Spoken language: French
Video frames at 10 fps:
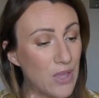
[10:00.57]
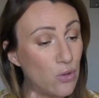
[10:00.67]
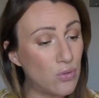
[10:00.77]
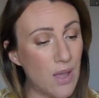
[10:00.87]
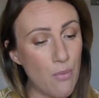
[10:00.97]
Et
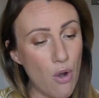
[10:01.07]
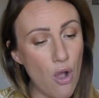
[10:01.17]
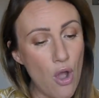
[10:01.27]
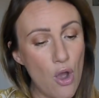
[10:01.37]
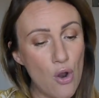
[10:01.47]
tout
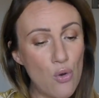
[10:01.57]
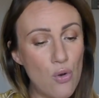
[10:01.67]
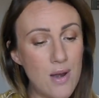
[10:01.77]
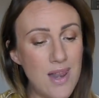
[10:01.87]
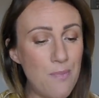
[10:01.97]
d'abord,
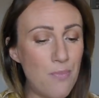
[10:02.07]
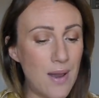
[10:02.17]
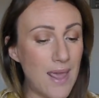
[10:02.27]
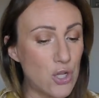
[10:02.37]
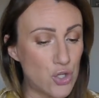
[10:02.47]
le Lip Like